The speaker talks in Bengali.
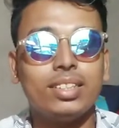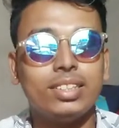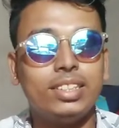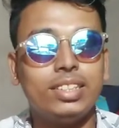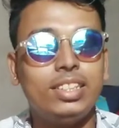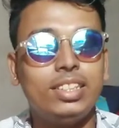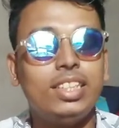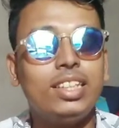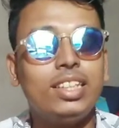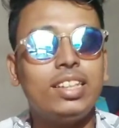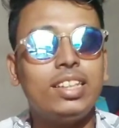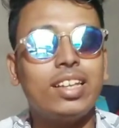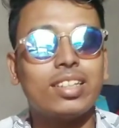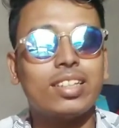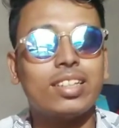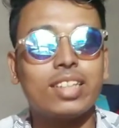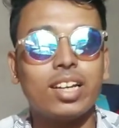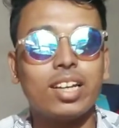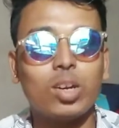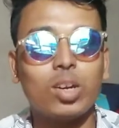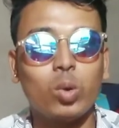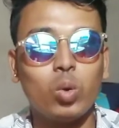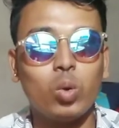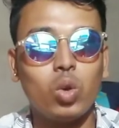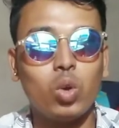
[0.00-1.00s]
জিদ্দা
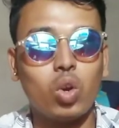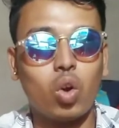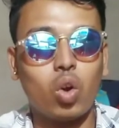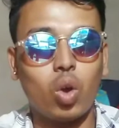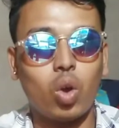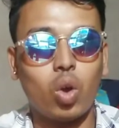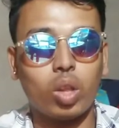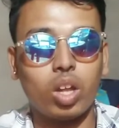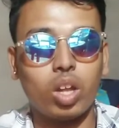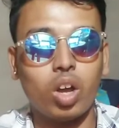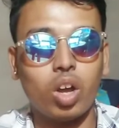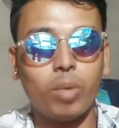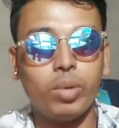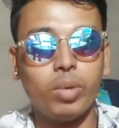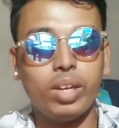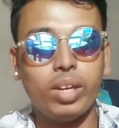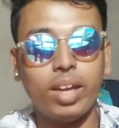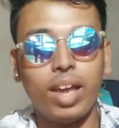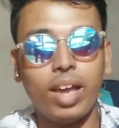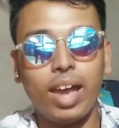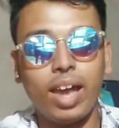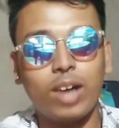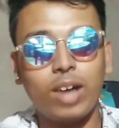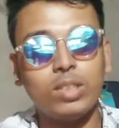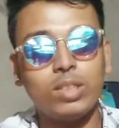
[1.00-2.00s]
ছাড়া কোনো কথা হবে
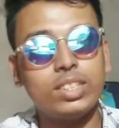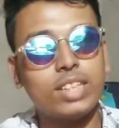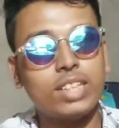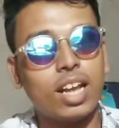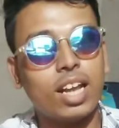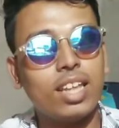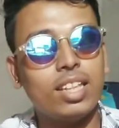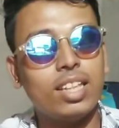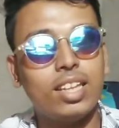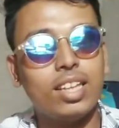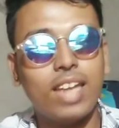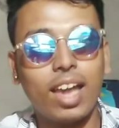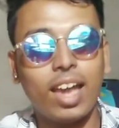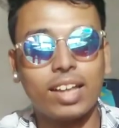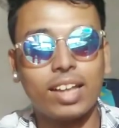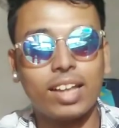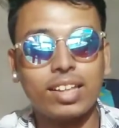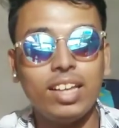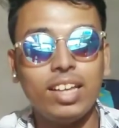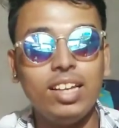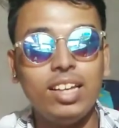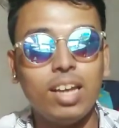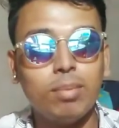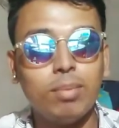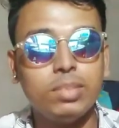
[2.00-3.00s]
না এখন চারিদিকে
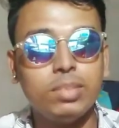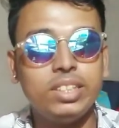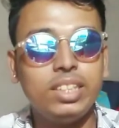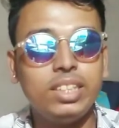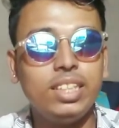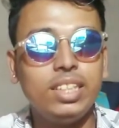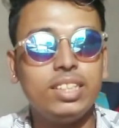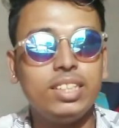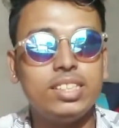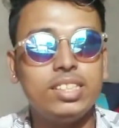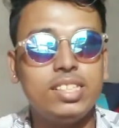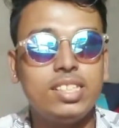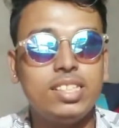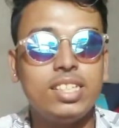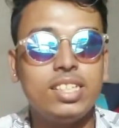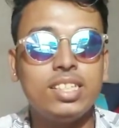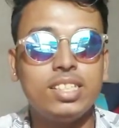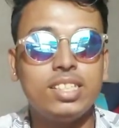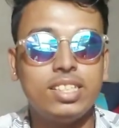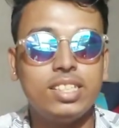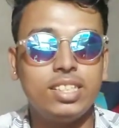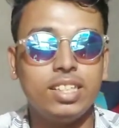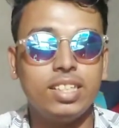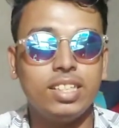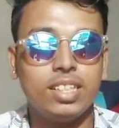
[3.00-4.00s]
একটাই নাম জিদ জিদ
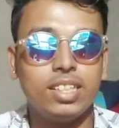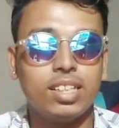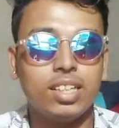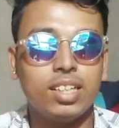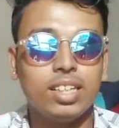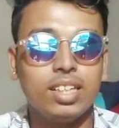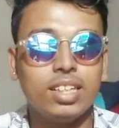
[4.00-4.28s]
জিদ